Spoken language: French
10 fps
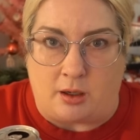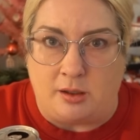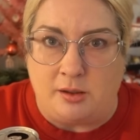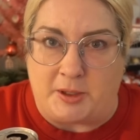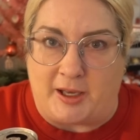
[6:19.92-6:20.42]

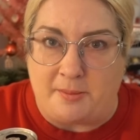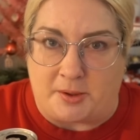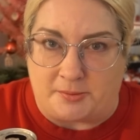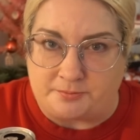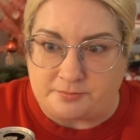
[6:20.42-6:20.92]
Oh,
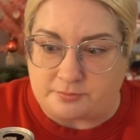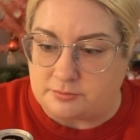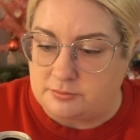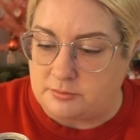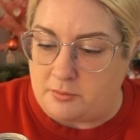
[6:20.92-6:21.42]
miam!
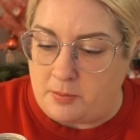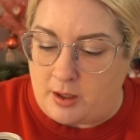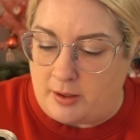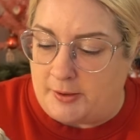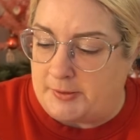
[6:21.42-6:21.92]

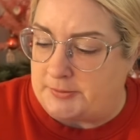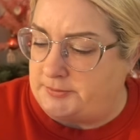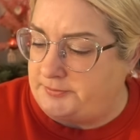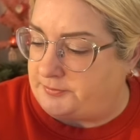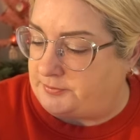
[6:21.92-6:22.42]

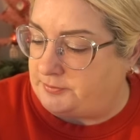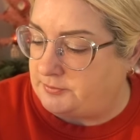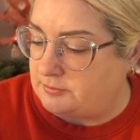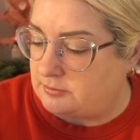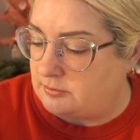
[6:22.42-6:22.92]
Hum!
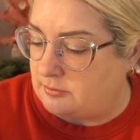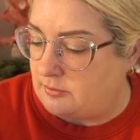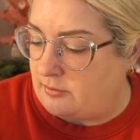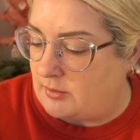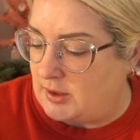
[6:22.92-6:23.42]

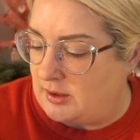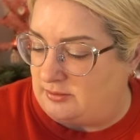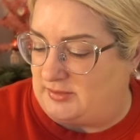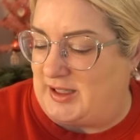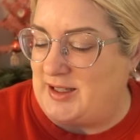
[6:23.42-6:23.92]

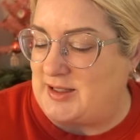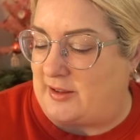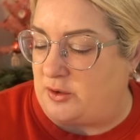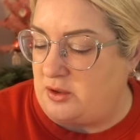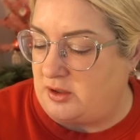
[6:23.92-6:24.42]
Qu'est-ce que ça
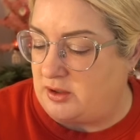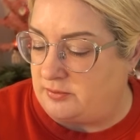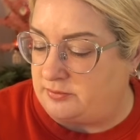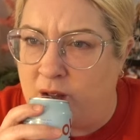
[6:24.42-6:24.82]
goûte?